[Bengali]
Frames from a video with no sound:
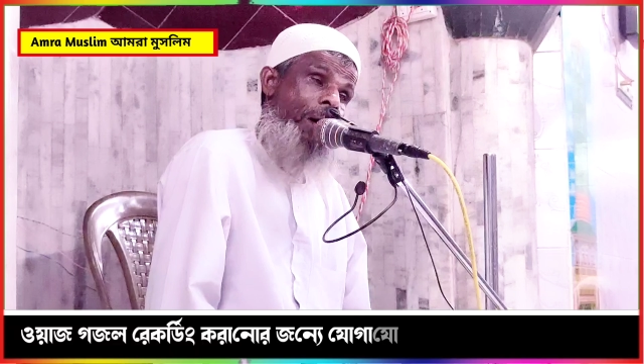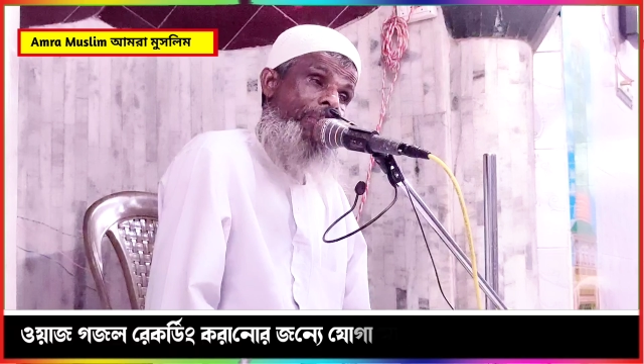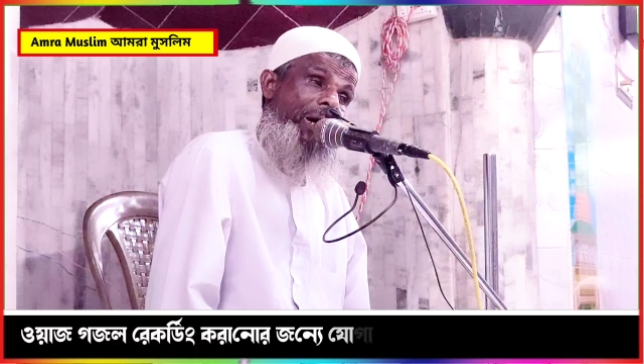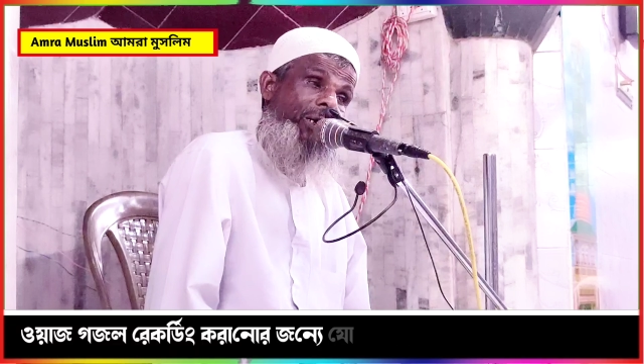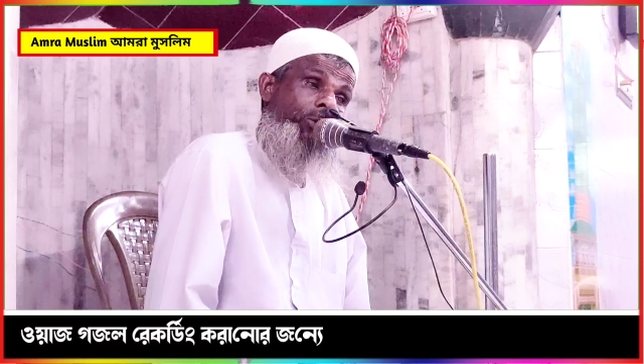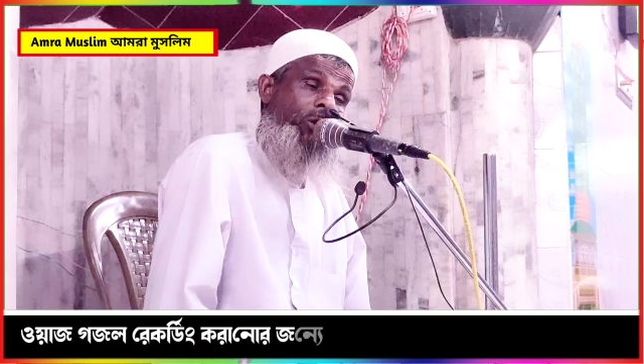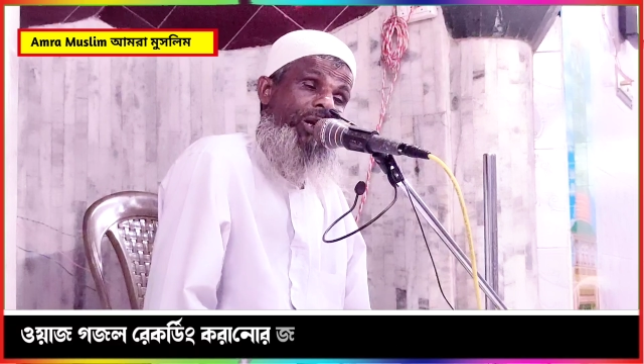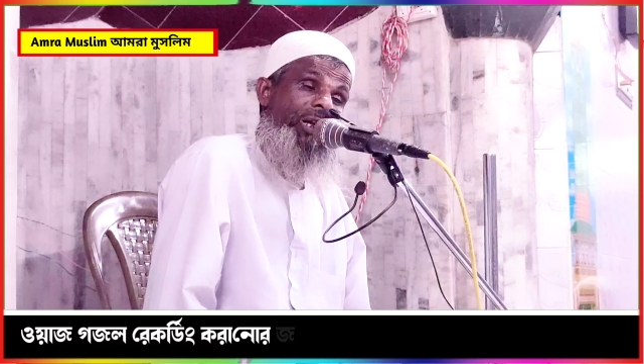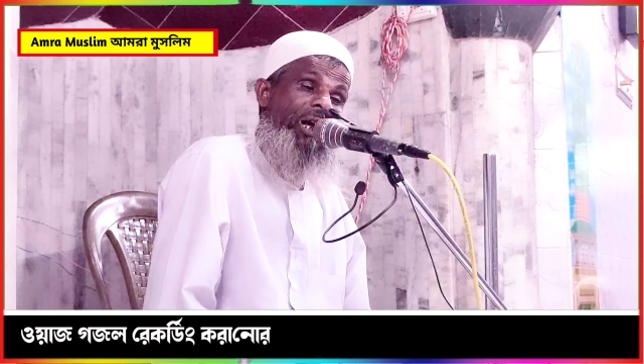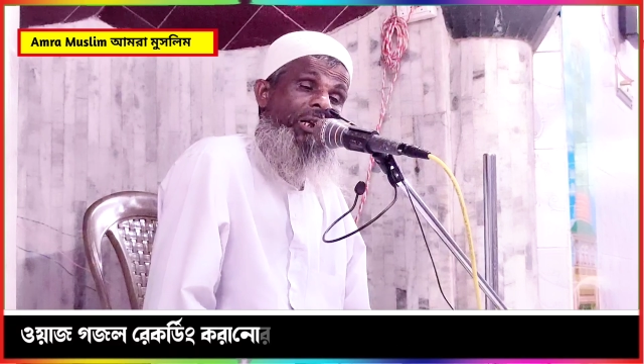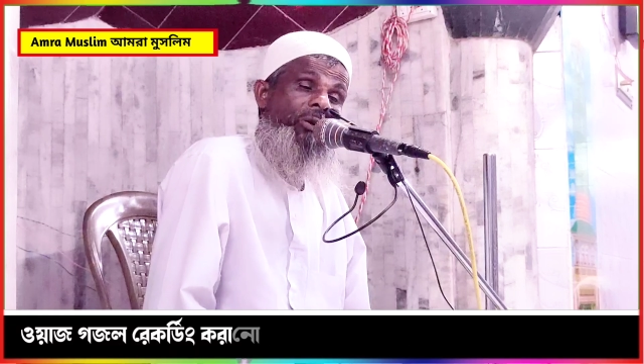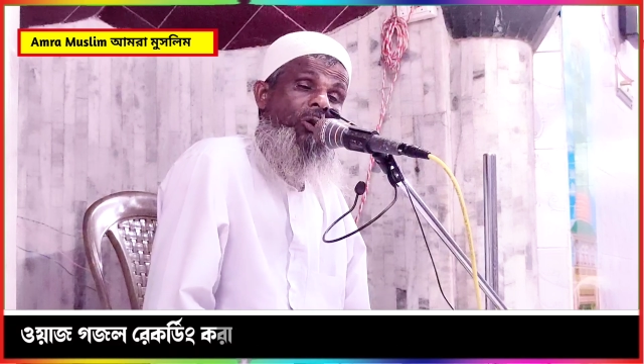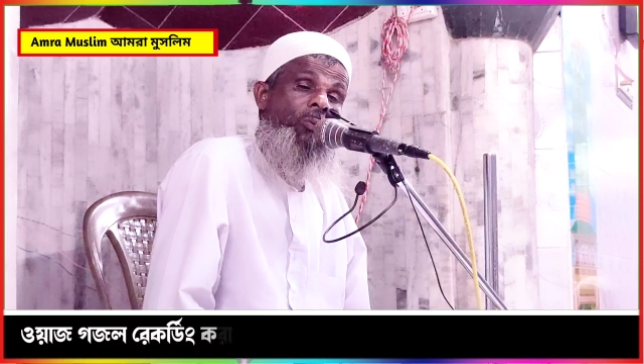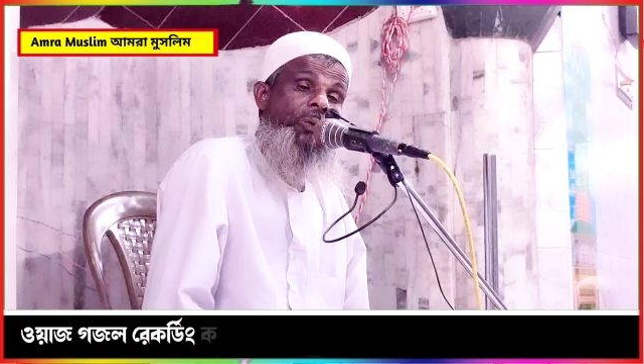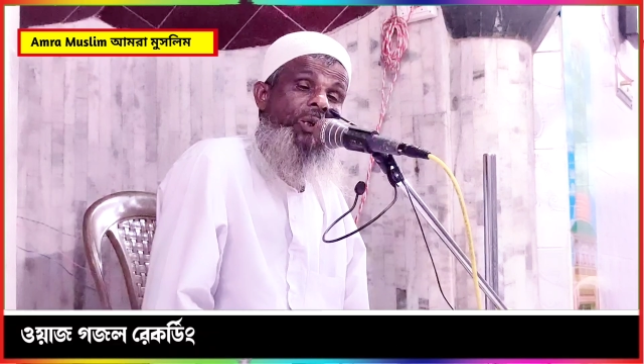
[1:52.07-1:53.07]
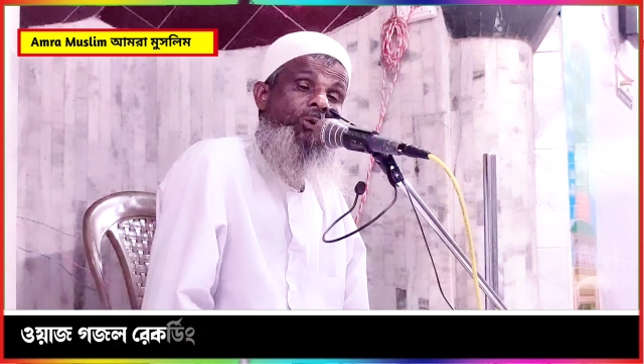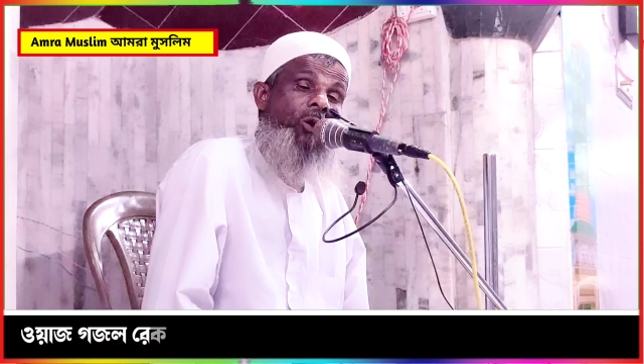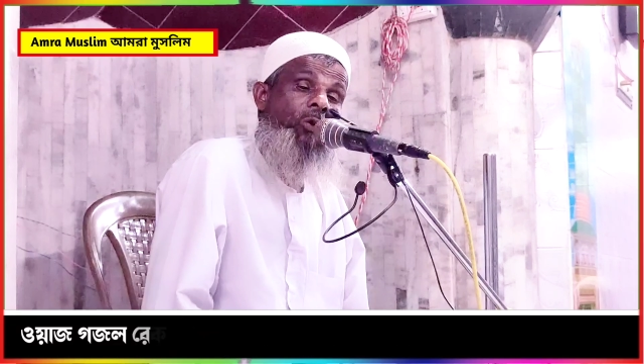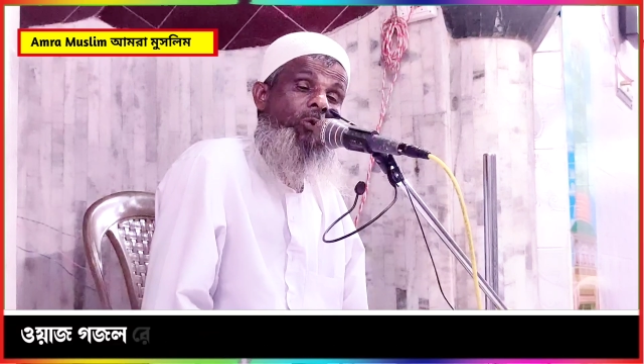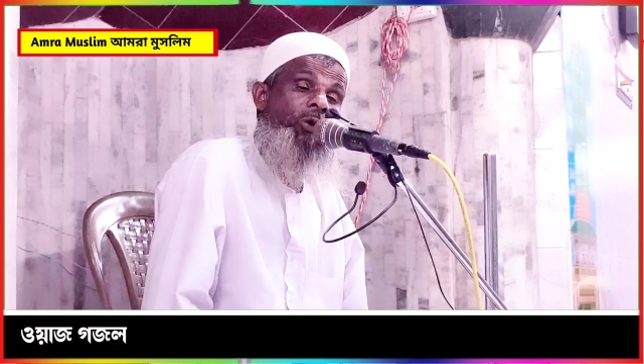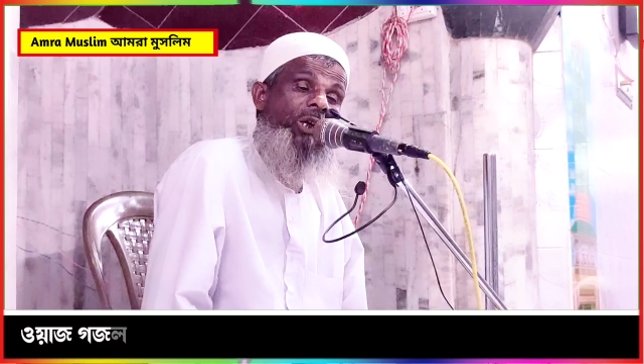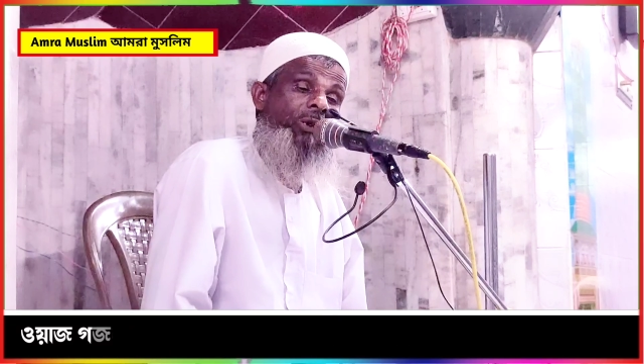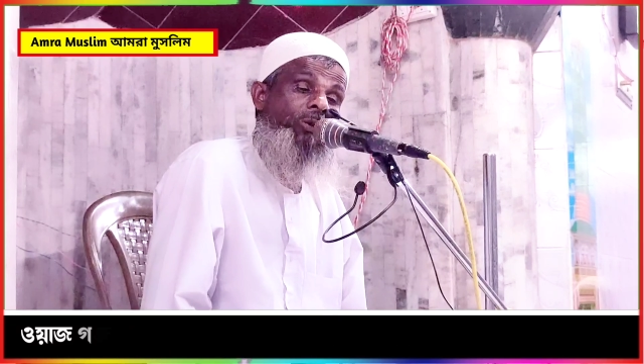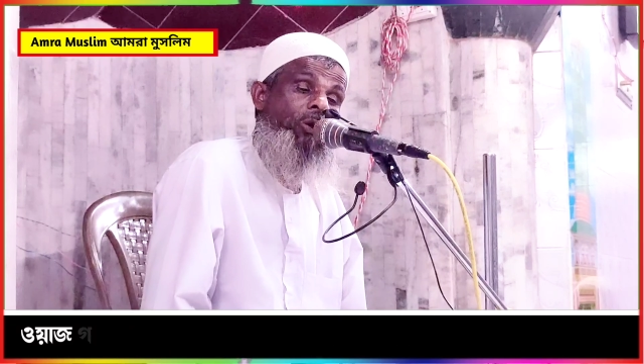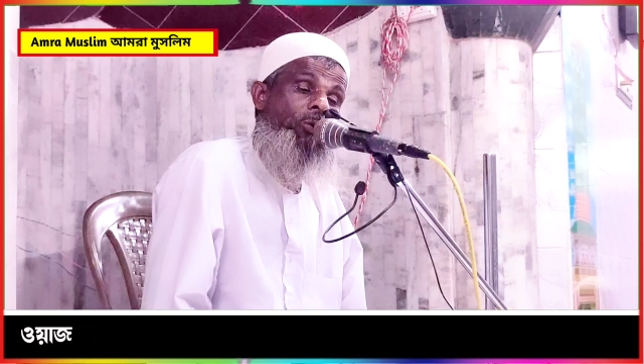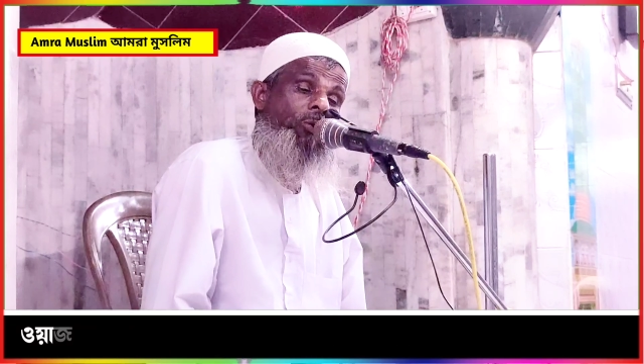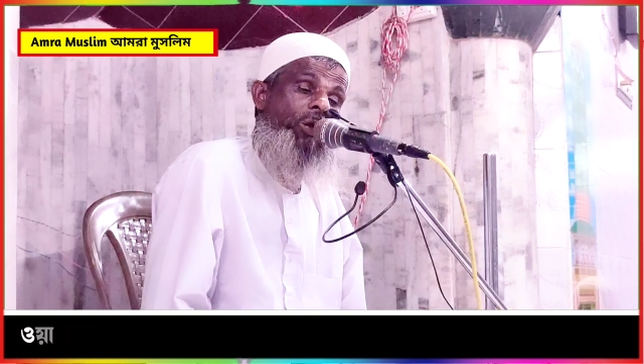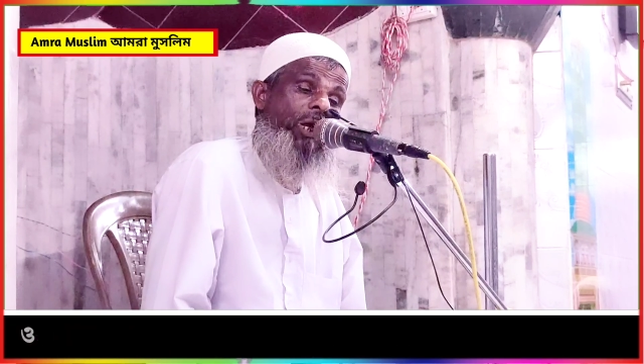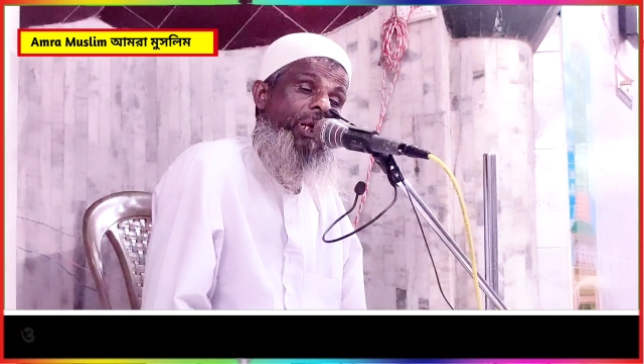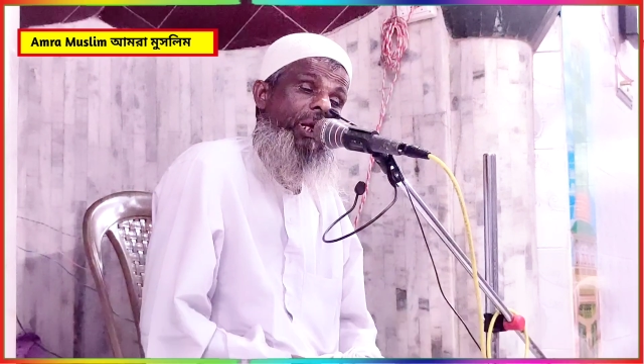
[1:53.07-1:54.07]
আমার দয়া নবী দৌড়ে
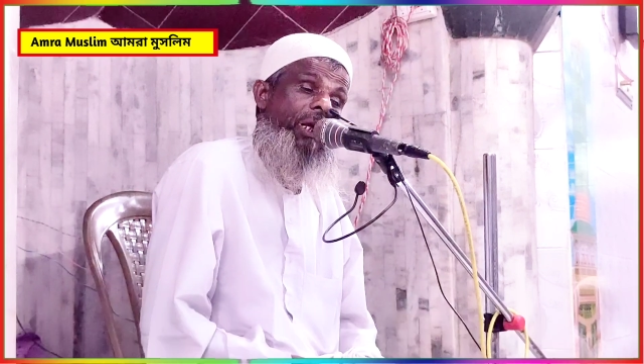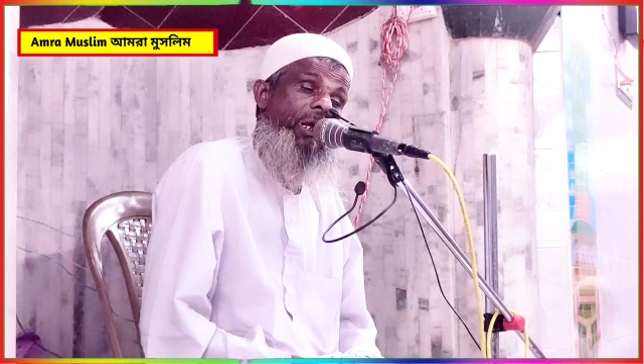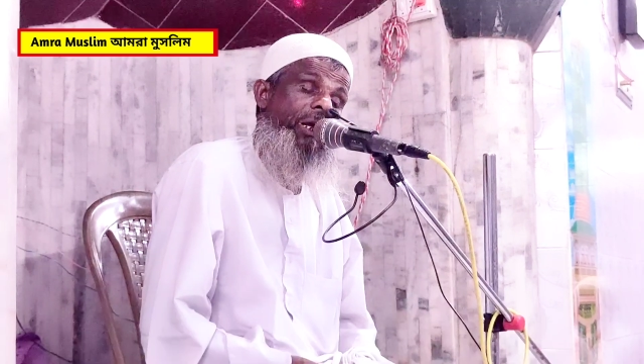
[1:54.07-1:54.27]
দৌড়ে